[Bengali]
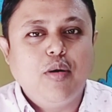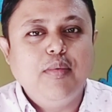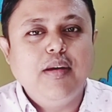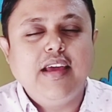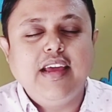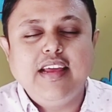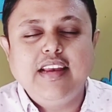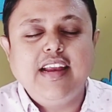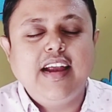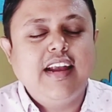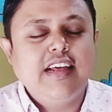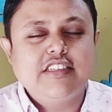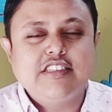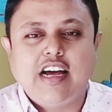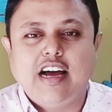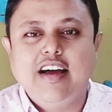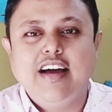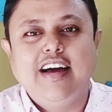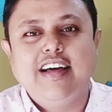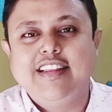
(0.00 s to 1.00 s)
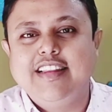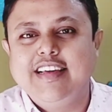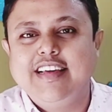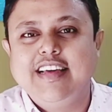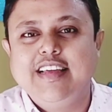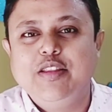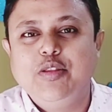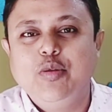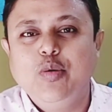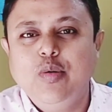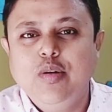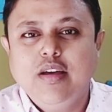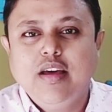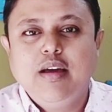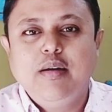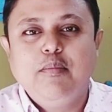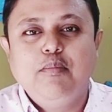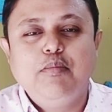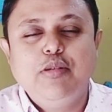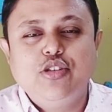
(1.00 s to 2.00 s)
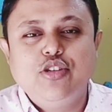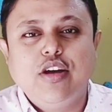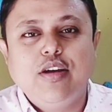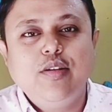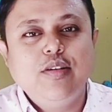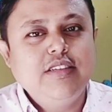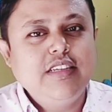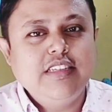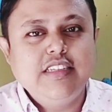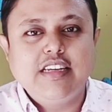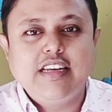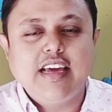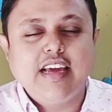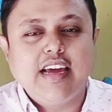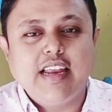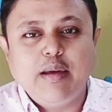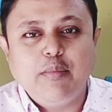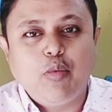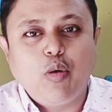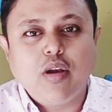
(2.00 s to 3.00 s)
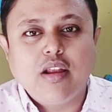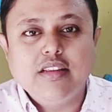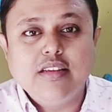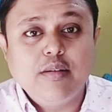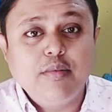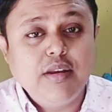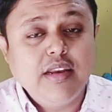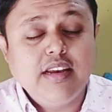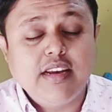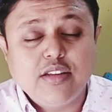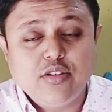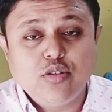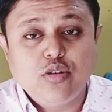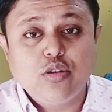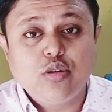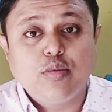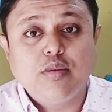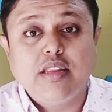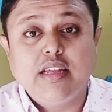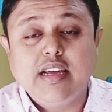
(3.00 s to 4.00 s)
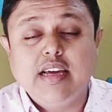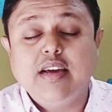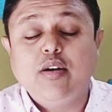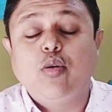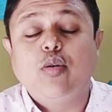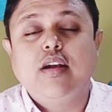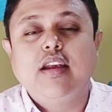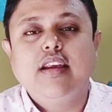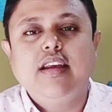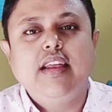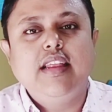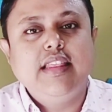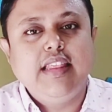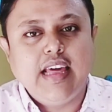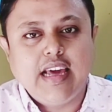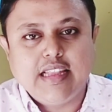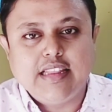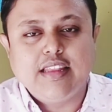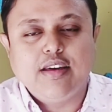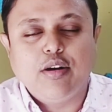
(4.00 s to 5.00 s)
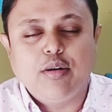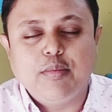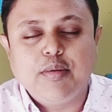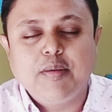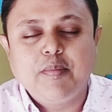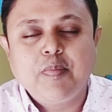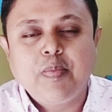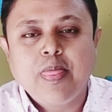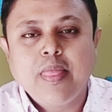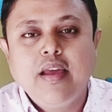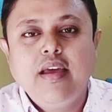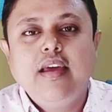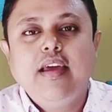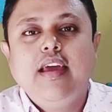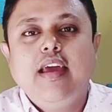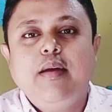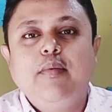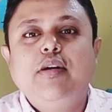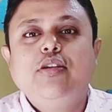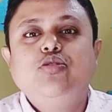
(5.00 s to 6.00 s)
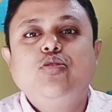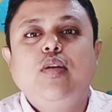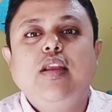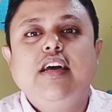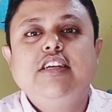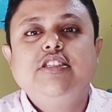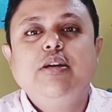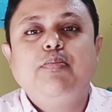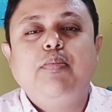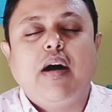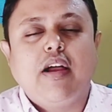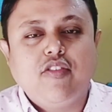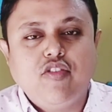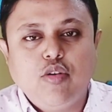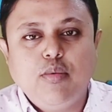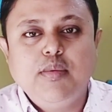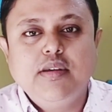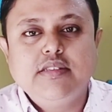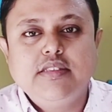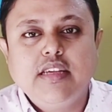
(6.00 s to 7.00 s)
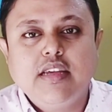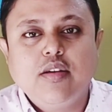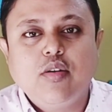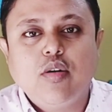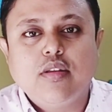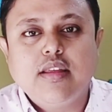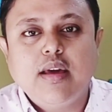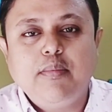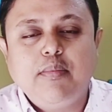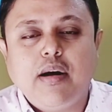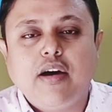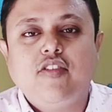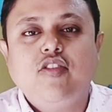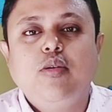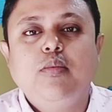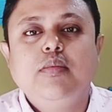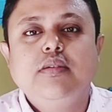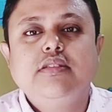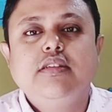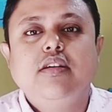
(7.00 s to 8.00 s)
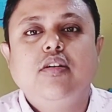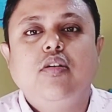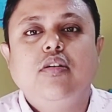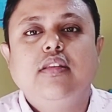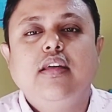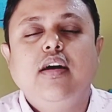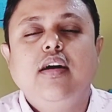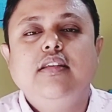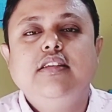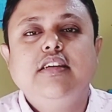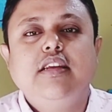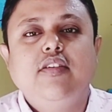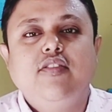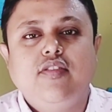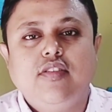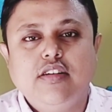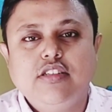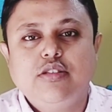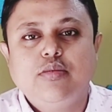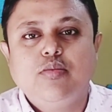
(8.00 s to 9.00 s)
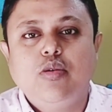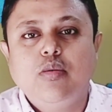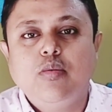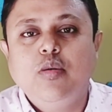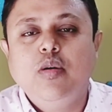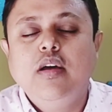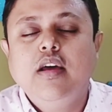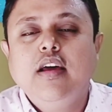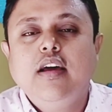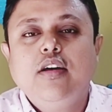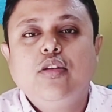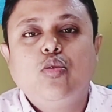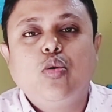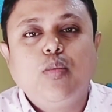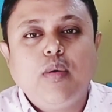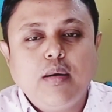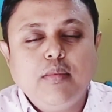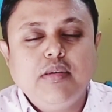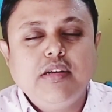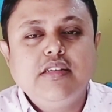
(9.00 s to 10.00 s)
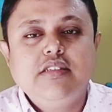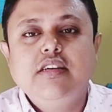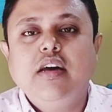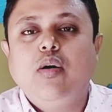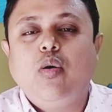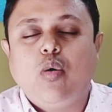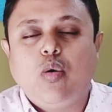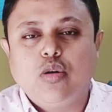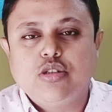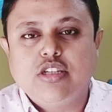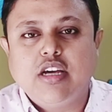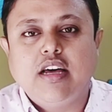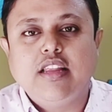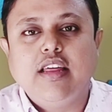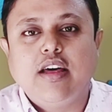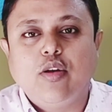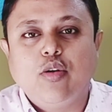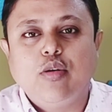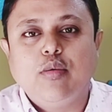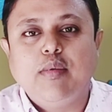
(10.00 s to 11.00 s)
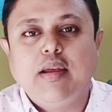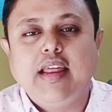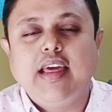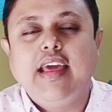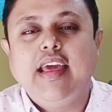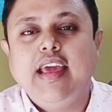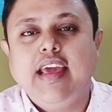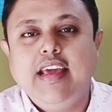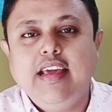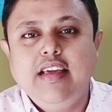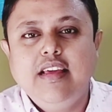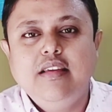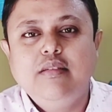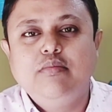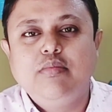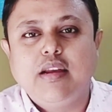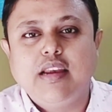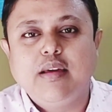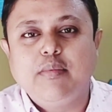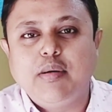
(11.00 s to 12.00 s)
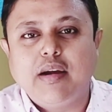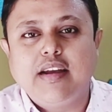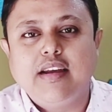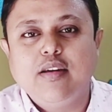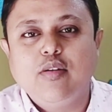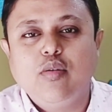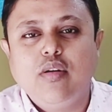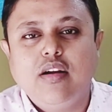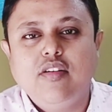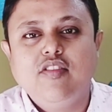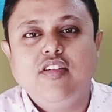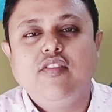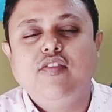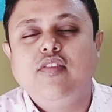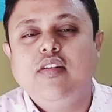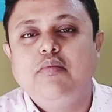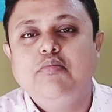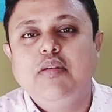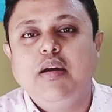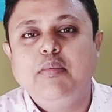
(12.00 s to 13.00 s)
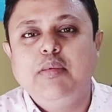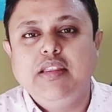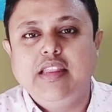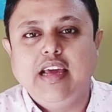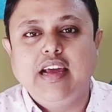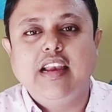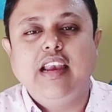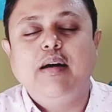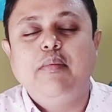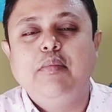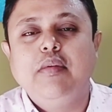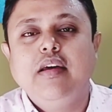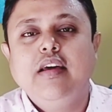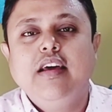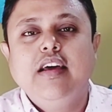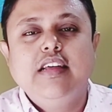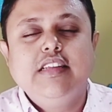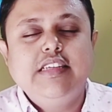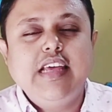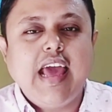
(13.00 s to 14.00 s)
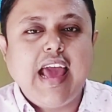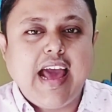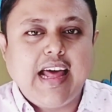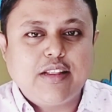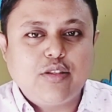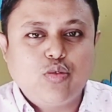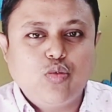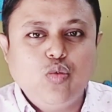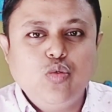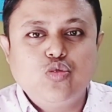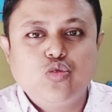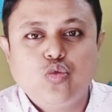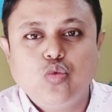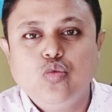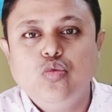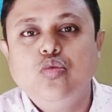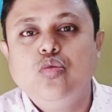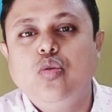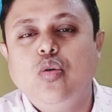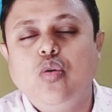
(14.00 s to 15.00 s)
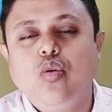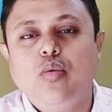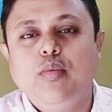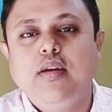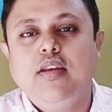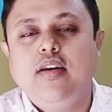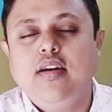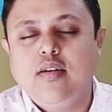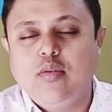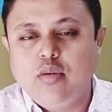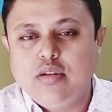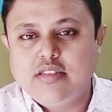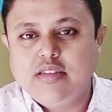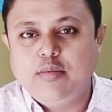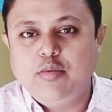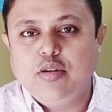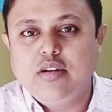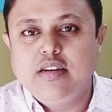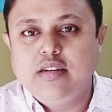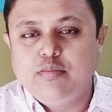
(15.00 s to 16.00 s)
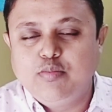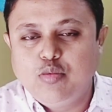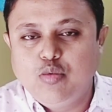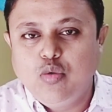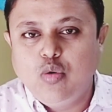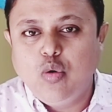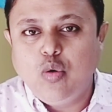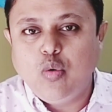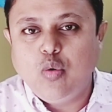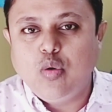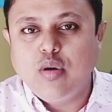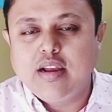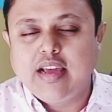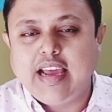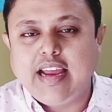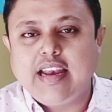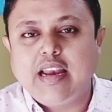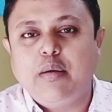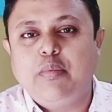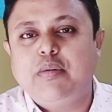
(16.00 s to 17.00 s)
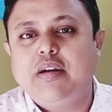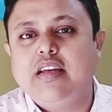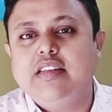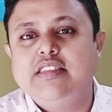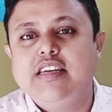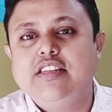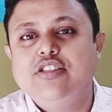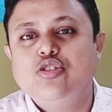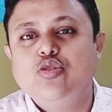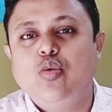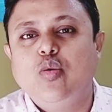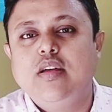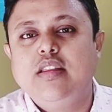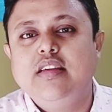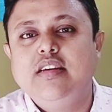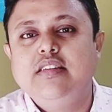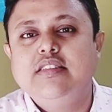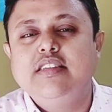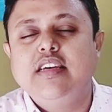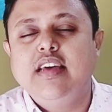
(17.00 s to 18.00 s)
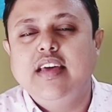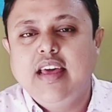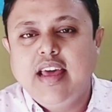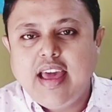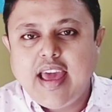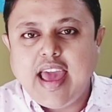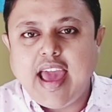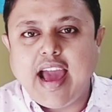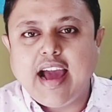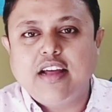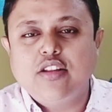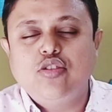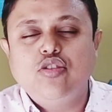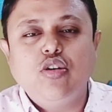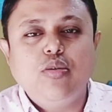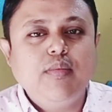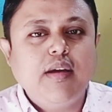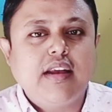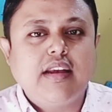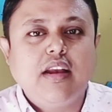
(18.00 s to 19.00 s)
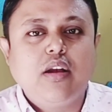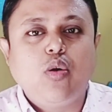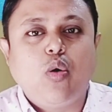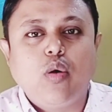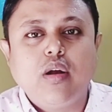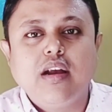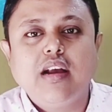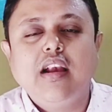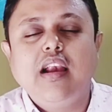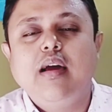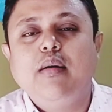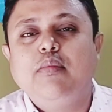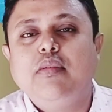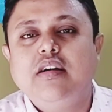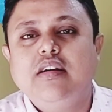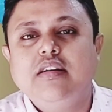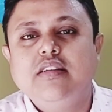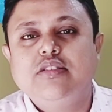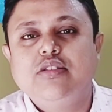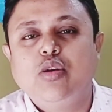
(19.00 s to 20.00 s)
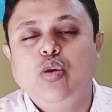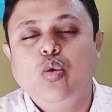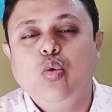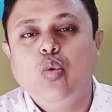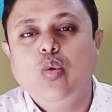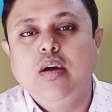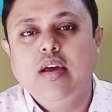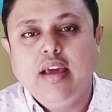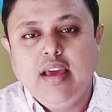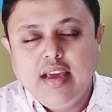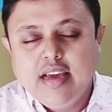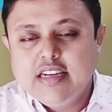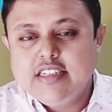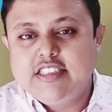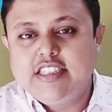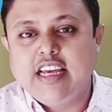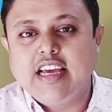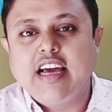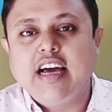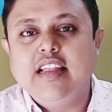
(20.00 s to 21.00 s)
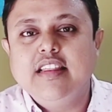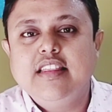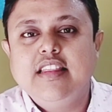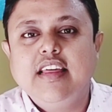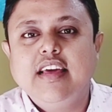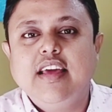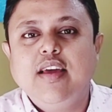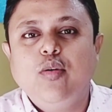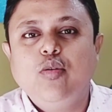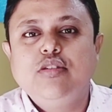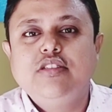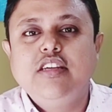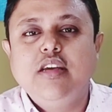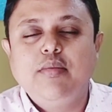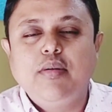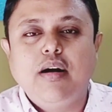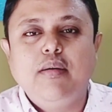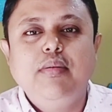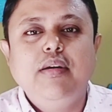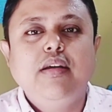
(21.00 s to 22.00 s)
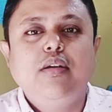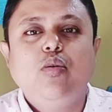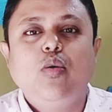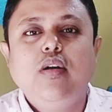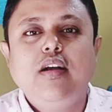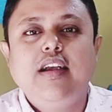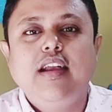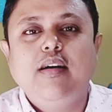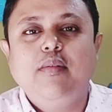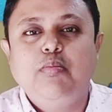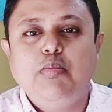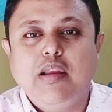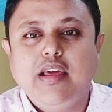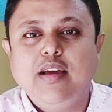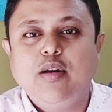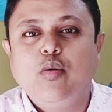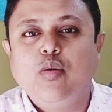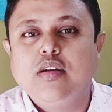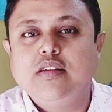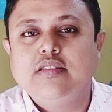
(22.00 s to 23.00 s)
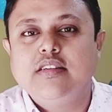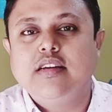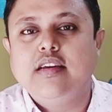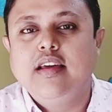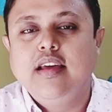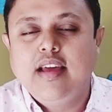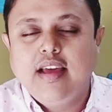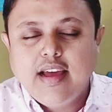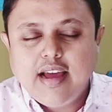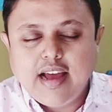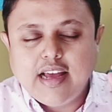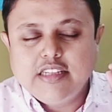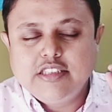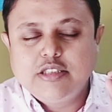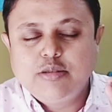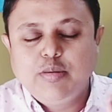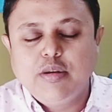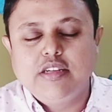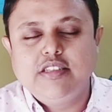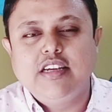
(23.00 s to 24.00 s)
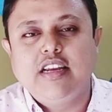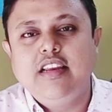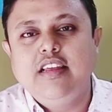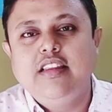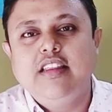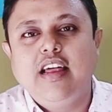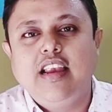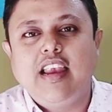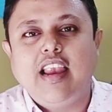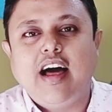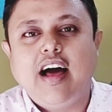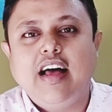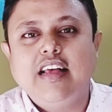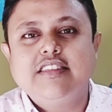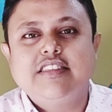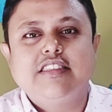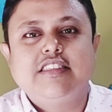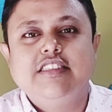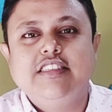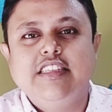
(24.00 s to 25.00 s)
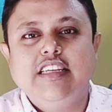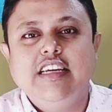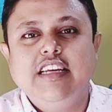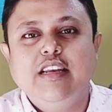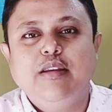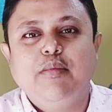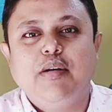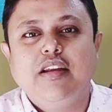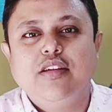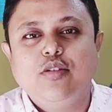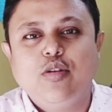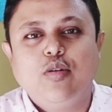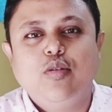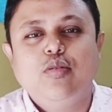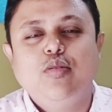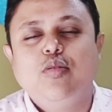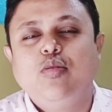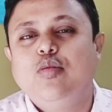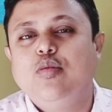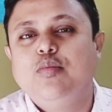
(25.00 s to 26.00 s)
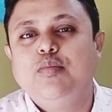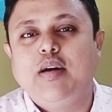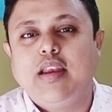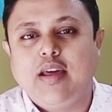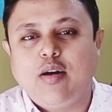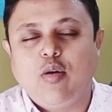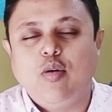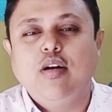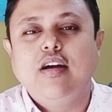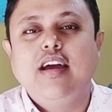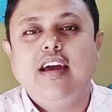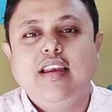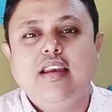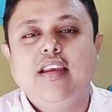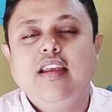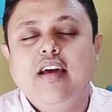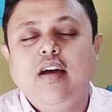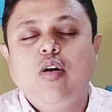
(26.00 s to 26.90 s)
হবে এটা একটা সাংঘাতিক কিন্তু বিষয় রয়েছে যেটা এখানে বলা যাবে না এটার জন্য তোমাদেরকে কন্টেন্টটা দেখতে হবে এবার চলে আসি পারফরমেন্সের কথায় পারফরমেন্সের কথা যেটা ফার্স্ট বলবো তোমা মির্জা অসাধারণ মানে এই মানে পার্টিকুলার ওয়েব ফিল্মে আমি দেখলাম যে এত সুন্দর অভিনয় করেছে এবং পুরো ওর গেট আপটা চেঞ্জ করে দিয়েছে একদম একটা নন গ্ল্যামারাস লুক সেখান থেকে ও যেভাবে রোলটা প্লে করেছে অ্যান্ড স্পেশালি দ্য লাস্ট সিন মানে যখন ও মানে অজ্ঞান